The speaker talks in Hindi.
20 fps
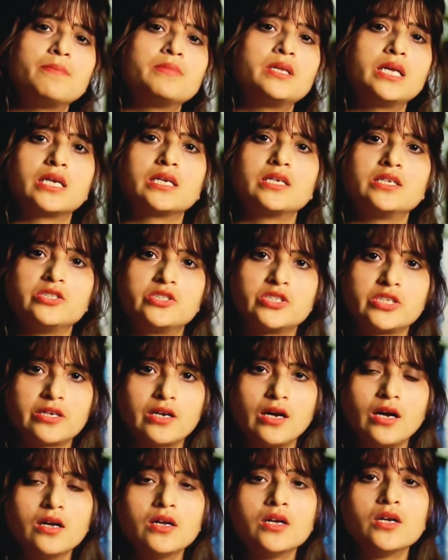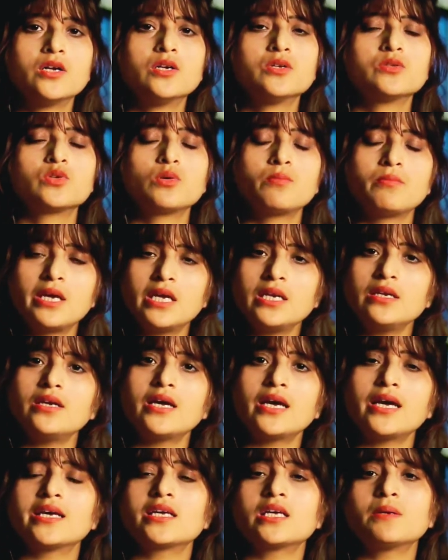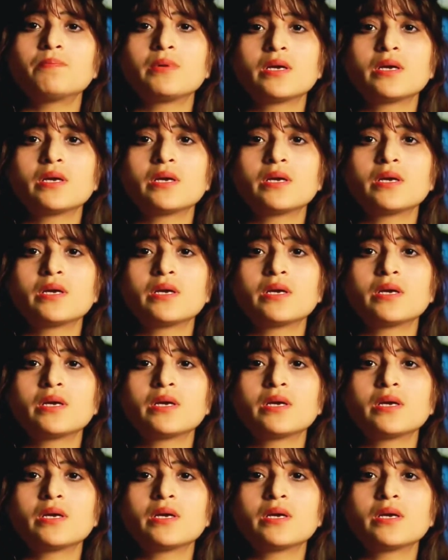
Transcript: आप देख लीजिएगा तो मेन यह है कि